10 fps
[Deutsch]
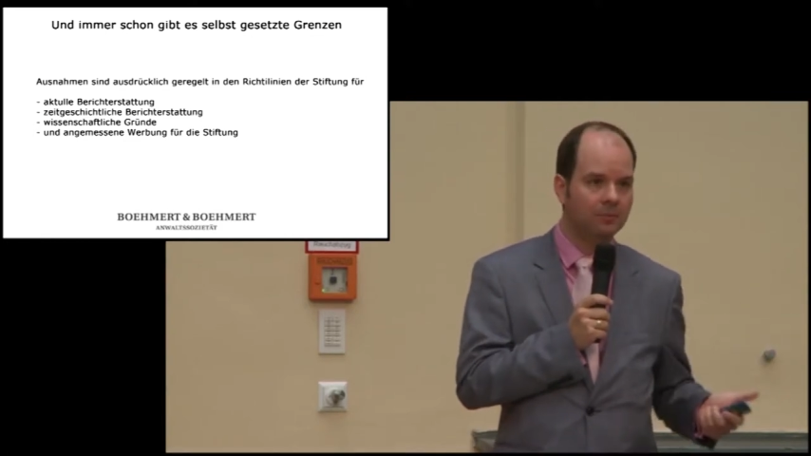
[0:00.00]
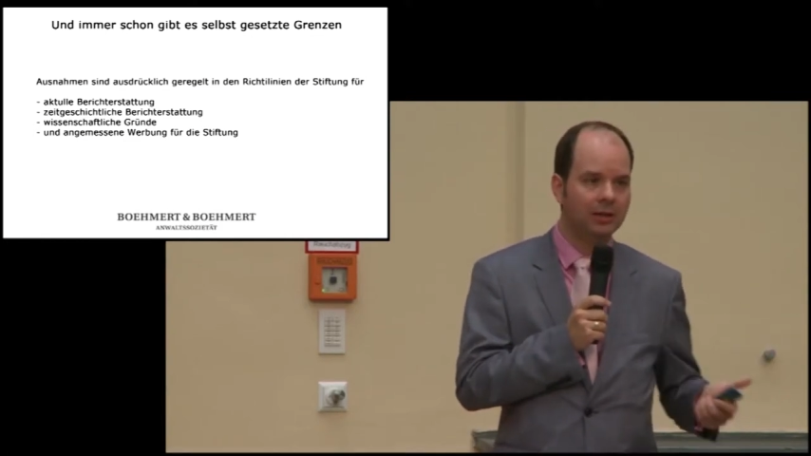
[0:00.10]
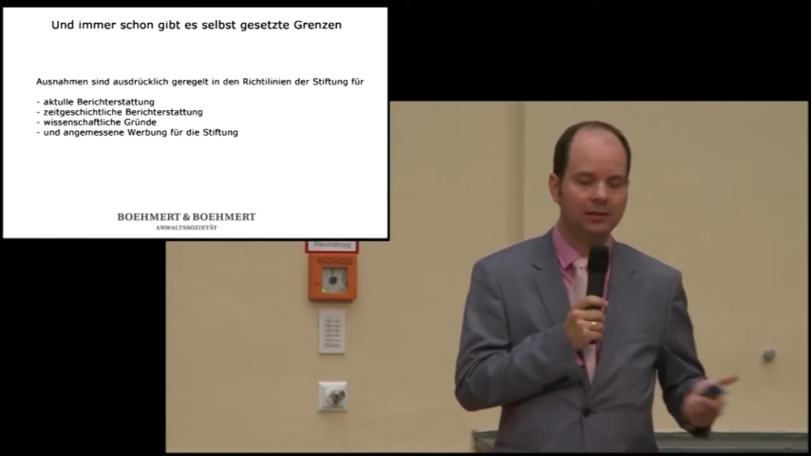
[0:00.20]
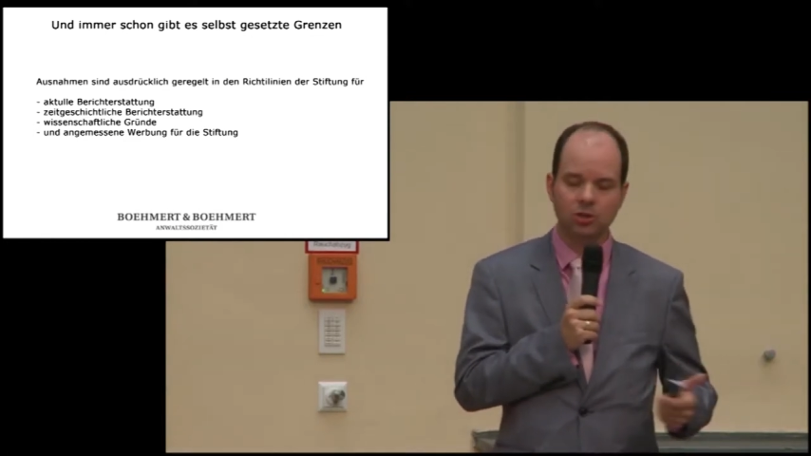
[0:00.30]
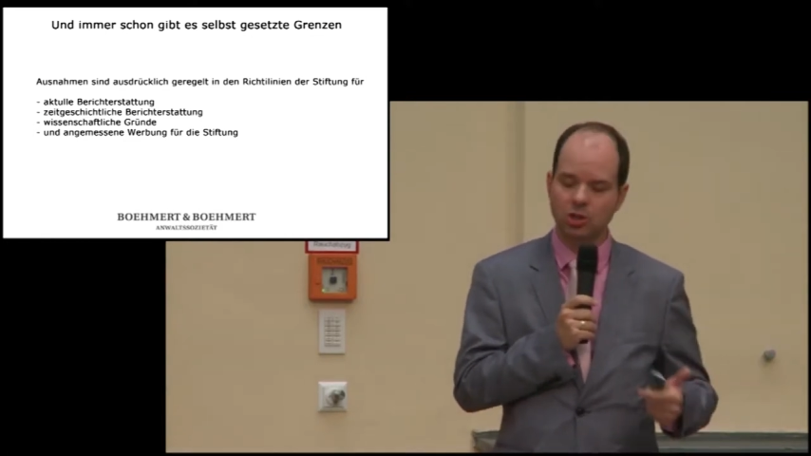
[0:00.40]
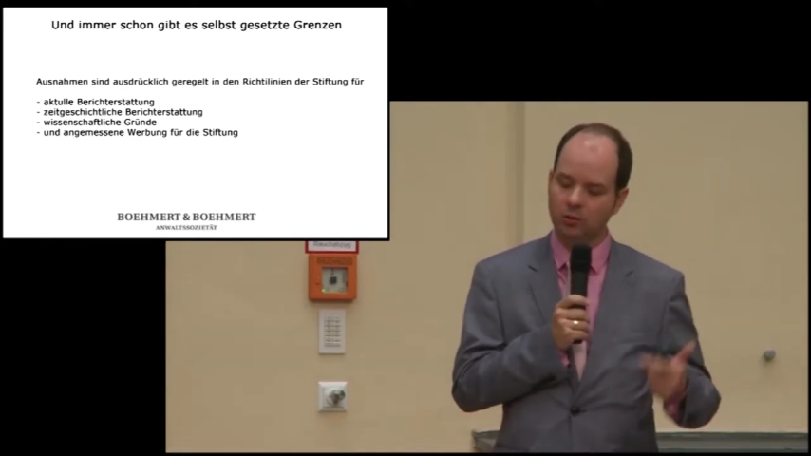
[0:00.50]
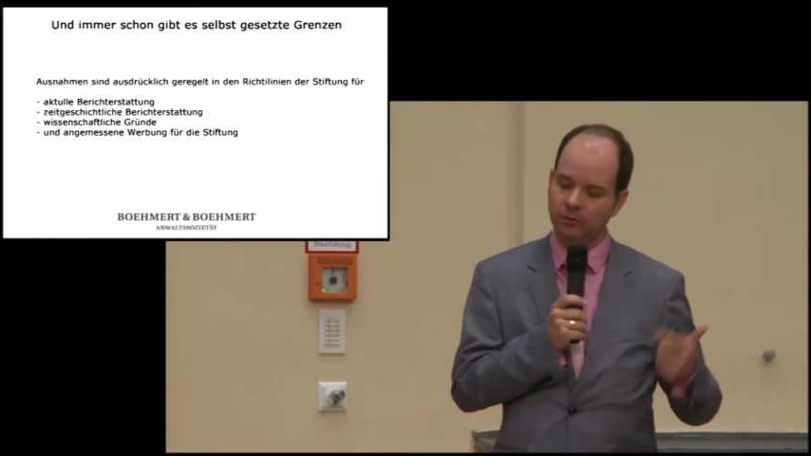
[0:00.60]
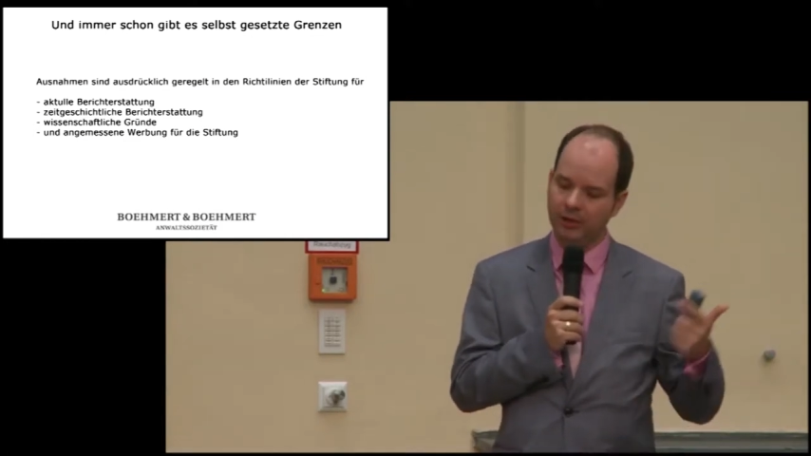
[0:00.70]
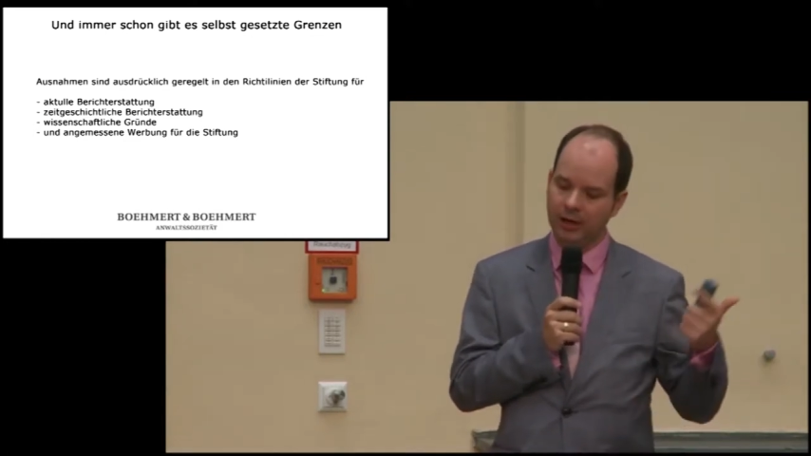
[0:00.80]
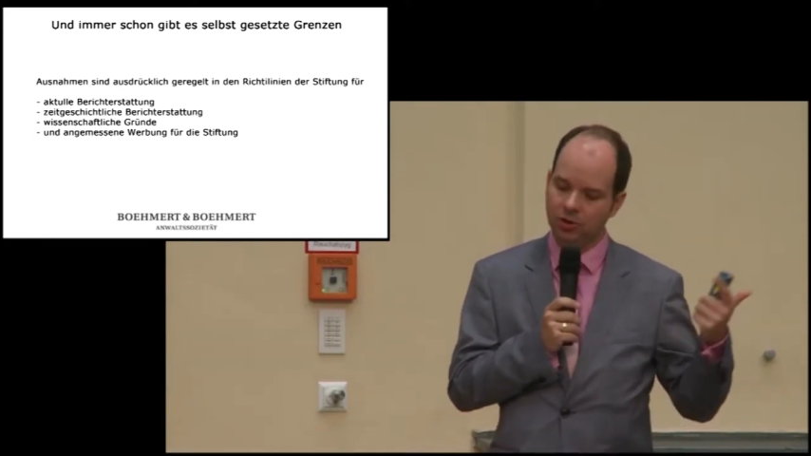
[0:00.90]
Berichterstattung
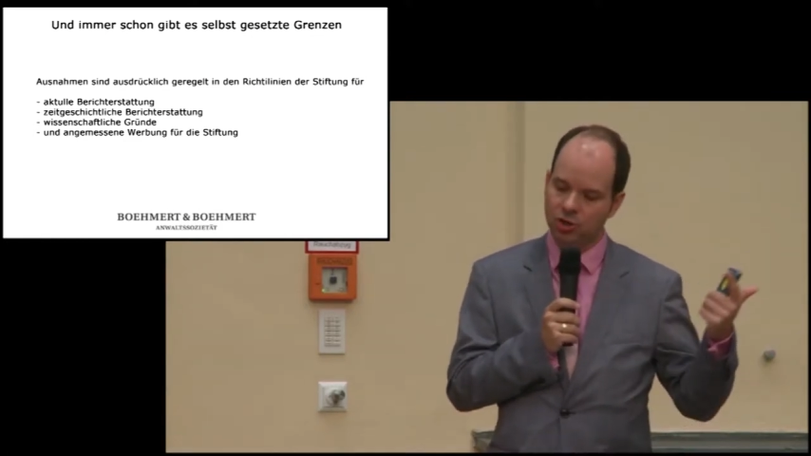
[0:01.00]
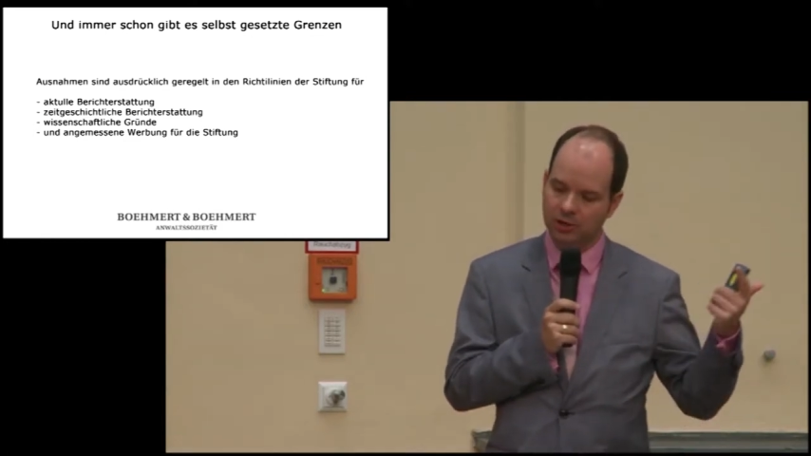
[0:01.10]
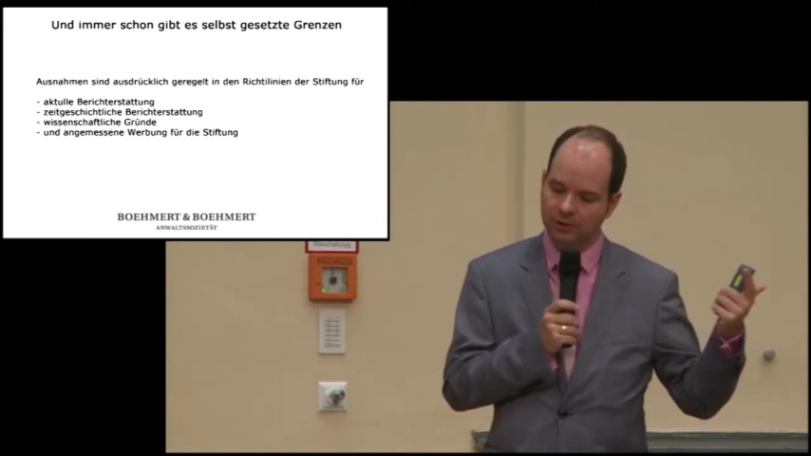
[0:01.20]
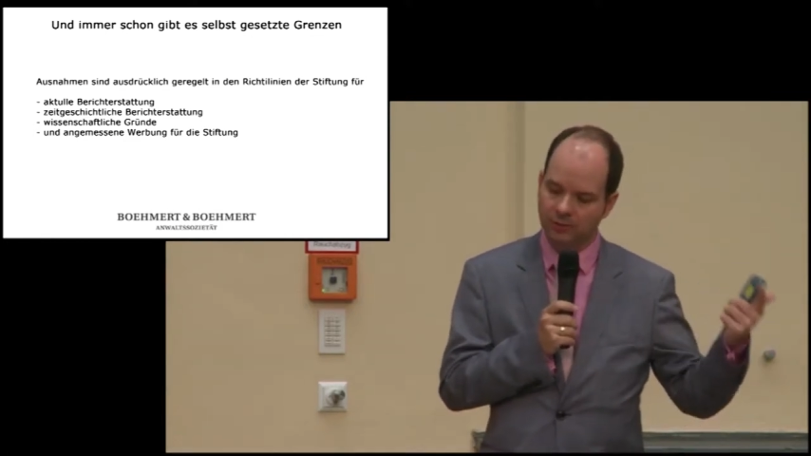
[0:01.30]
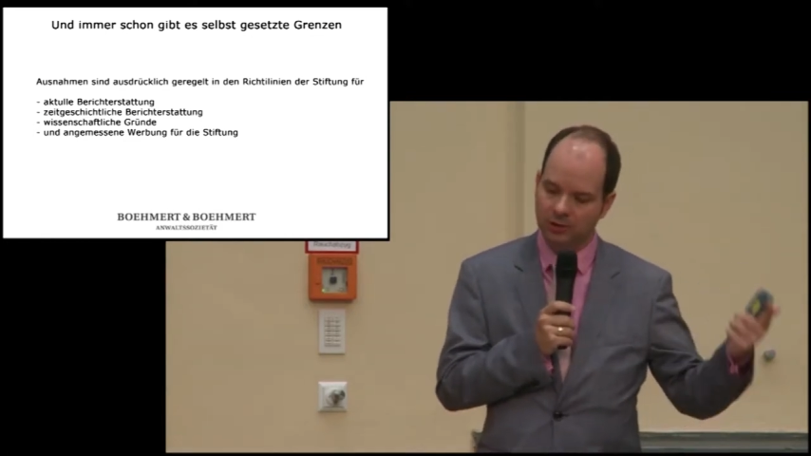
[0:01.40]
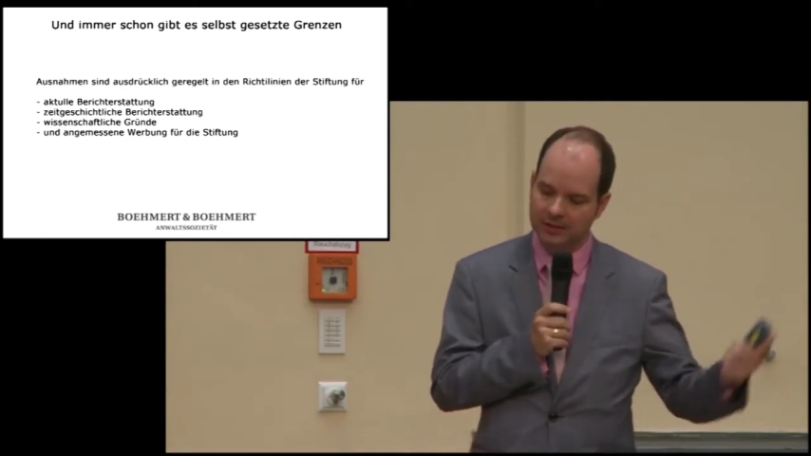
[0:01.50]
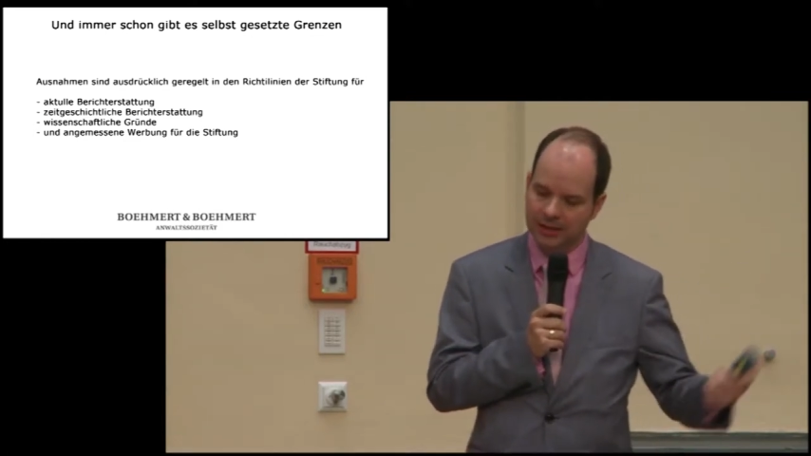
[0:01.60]
freigestellt wird,